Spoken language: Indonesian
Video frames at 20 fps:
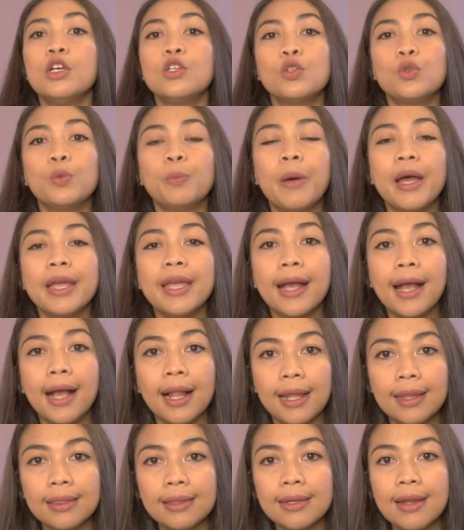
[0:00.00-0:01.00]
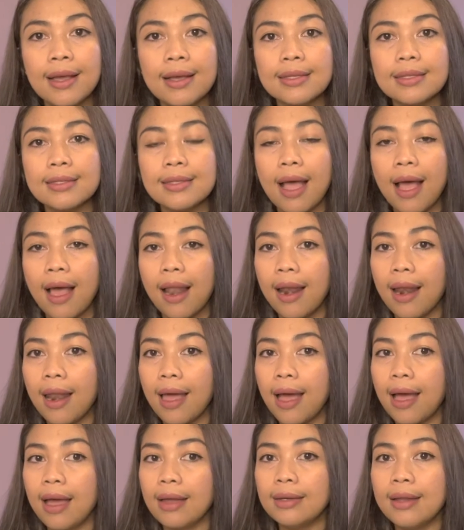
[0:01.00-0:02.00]
Supaya kalian tidak
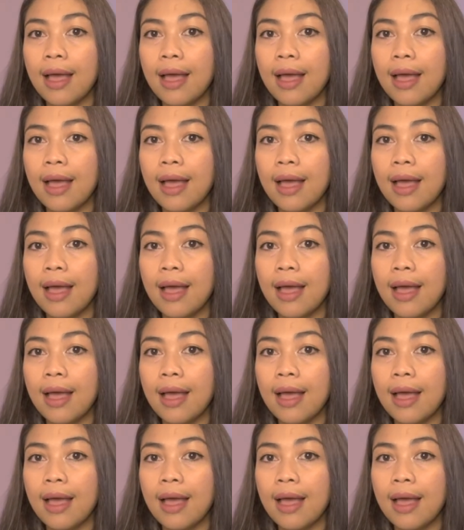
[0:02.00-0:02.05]
salah